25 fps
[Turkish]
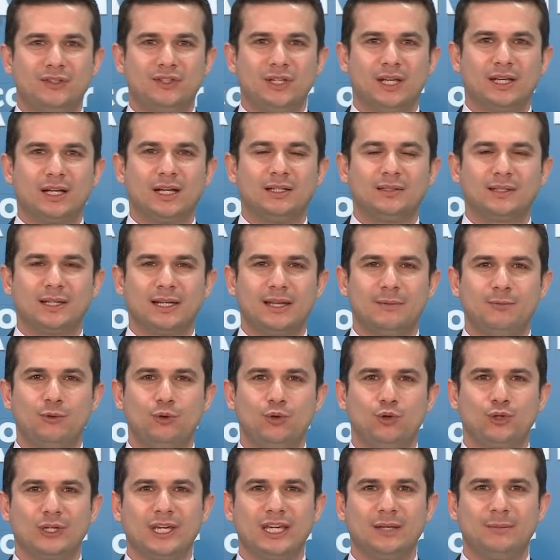edecek. Antalya
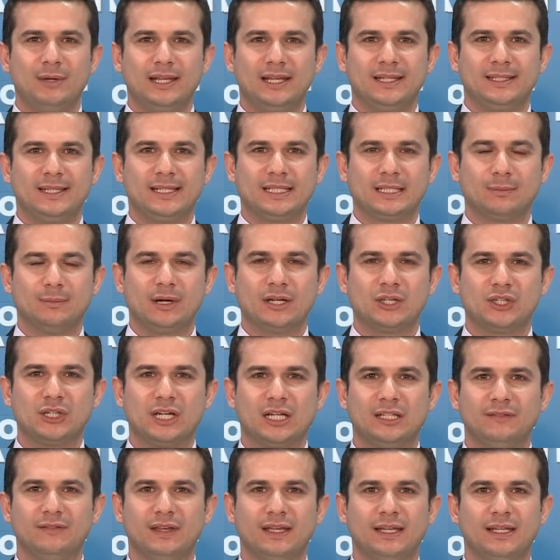Büyükşehir Belediyesi
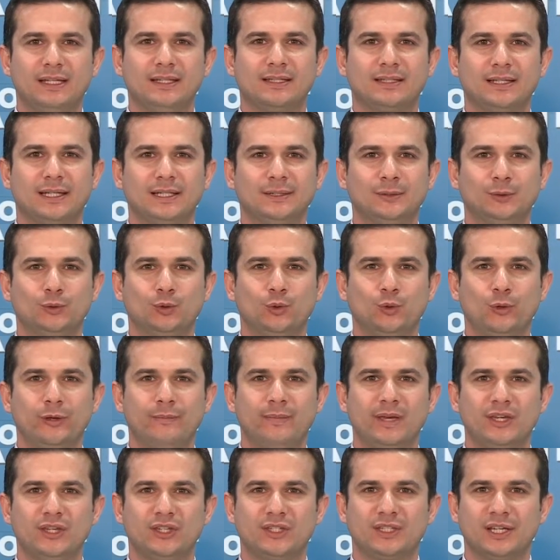Başkan Vekili Sayın
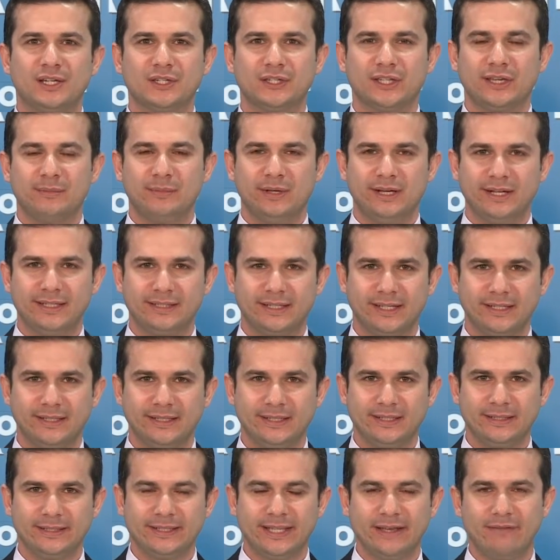Ruhi Beşiktaş'la
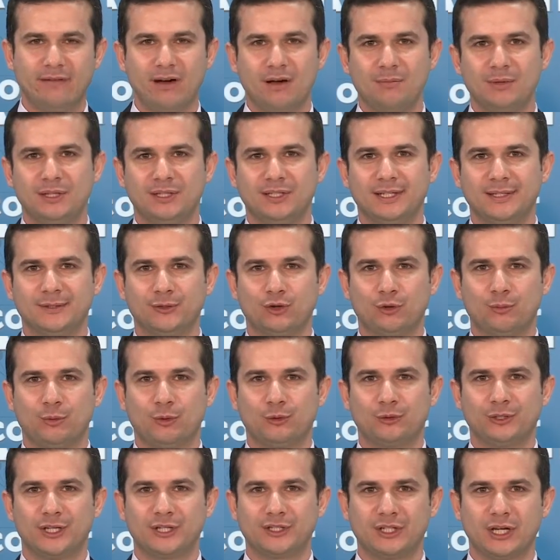birlikteydik. Devam edeceğiz
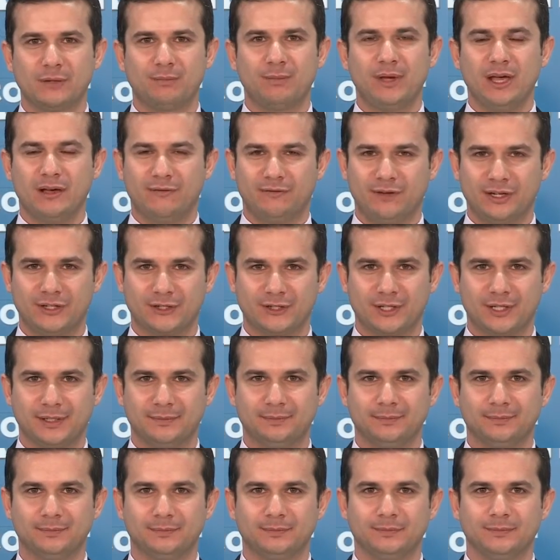röportaj yapmaya
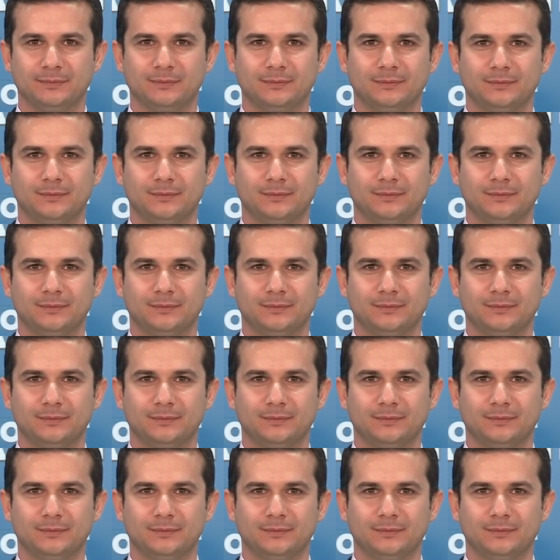Anfaş'ta.